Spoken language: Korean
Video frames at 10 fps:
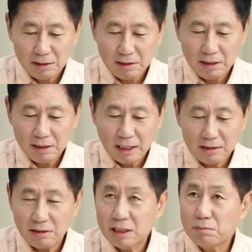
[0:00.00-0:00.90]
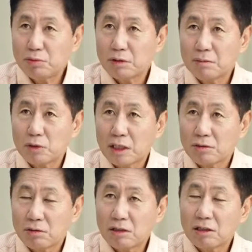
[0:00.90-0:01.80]
특히
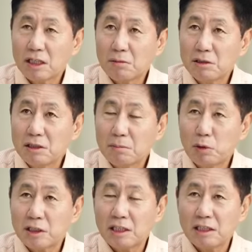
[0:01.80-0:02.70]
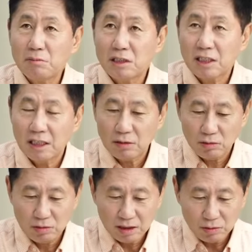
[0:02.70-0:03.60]
가정집보다도 이렇게 되면 이제 포장김치
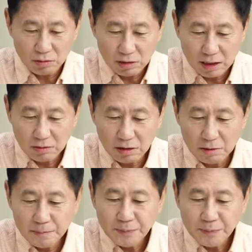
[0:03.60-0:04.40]
가격도 이제 오를 테고요.